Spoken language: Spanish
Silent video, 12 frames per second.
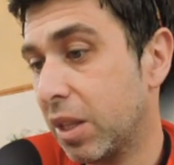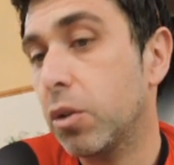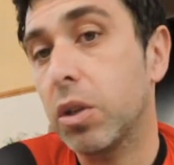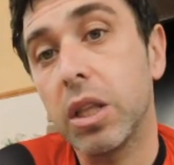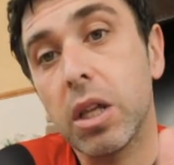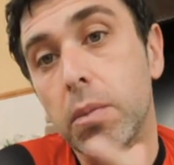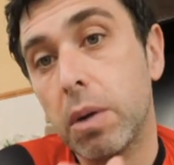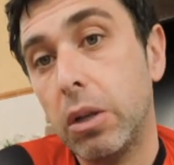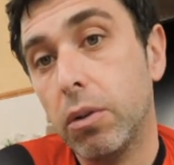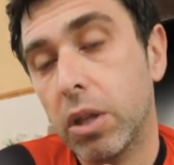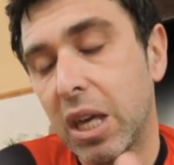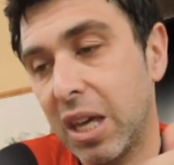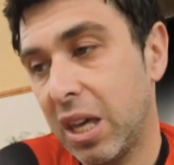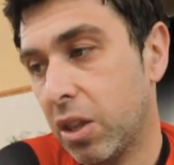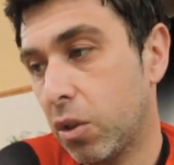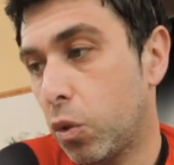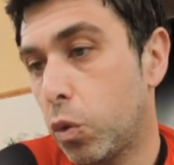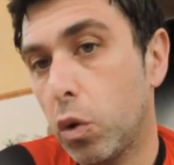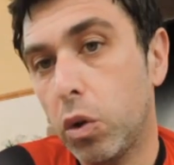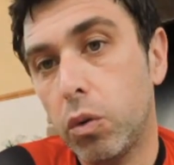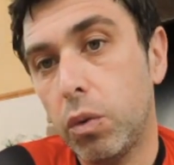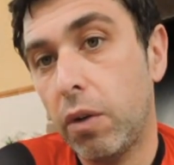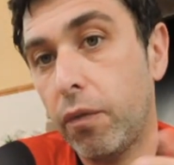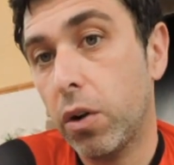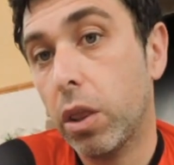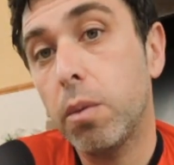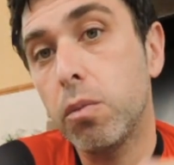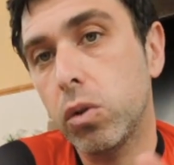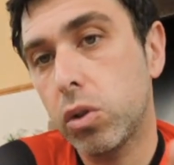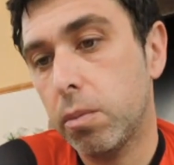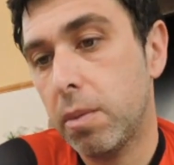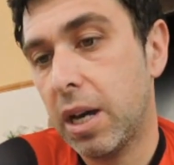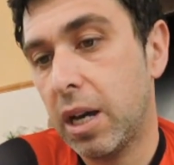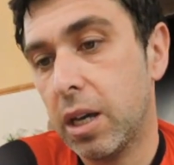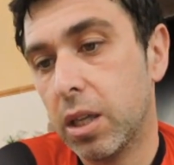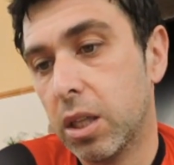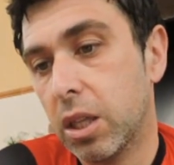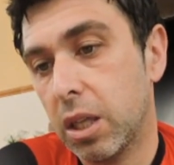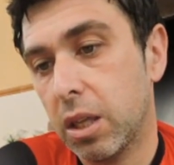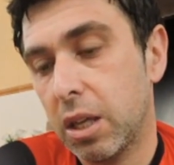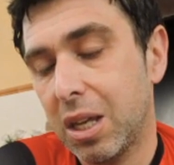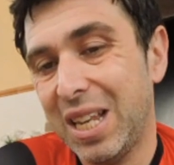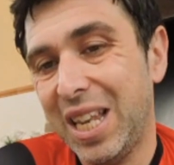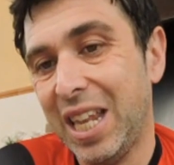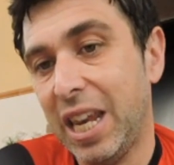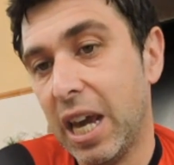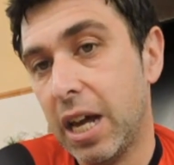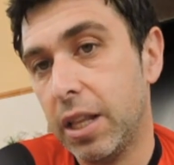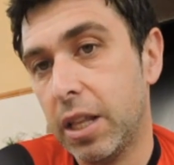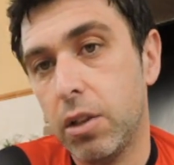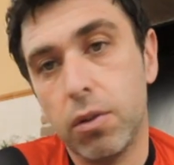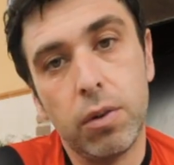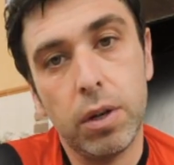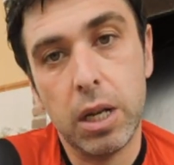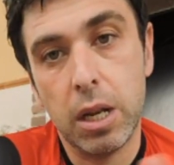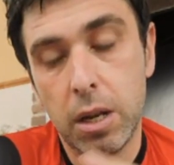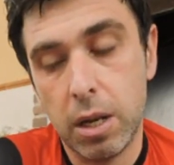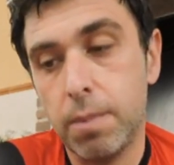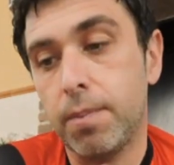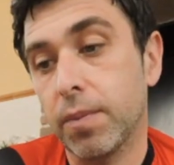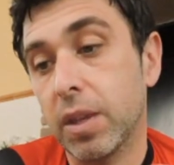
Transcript: los intervalos, es todo un esfuerzo mucho más lineal, tanto en,